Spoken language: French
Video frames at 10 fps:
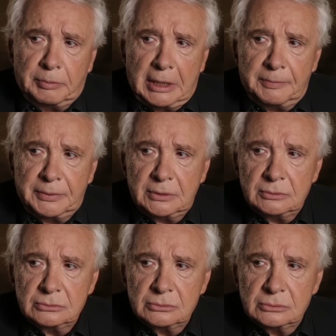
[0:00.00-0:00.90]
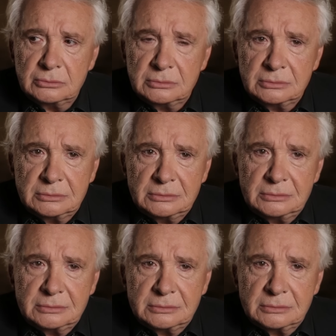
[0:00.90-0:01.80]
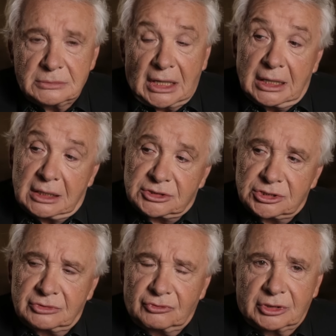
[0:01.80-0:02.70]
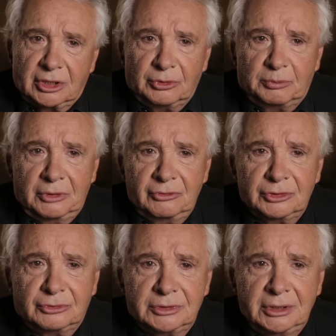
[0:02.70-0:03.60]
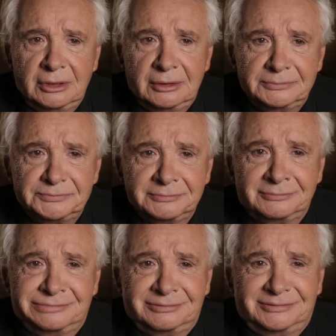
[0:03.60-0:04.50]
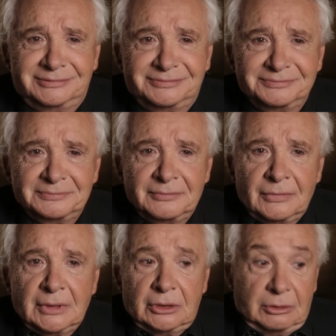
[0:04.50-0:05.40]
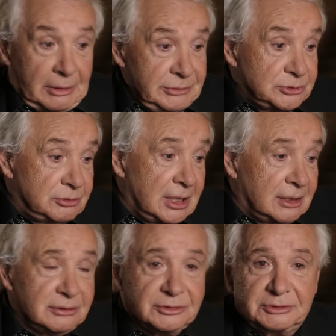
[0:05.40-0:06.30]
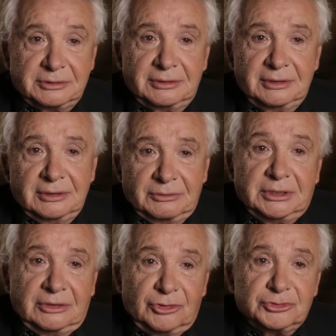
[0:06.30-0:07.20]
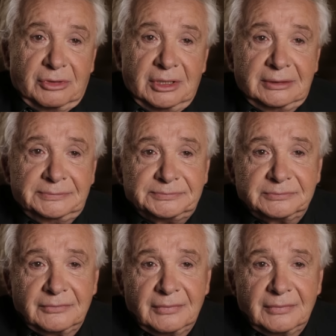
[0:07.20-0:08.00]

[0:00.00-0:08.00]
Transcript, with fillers: pape. Qui dit quoi Ah, ça, ça vous regarde pas, vous l'écouterez. Hein. Le dernier pape Ah oui, celui-là. Euh, François. oui, François. Vous êtes plutôt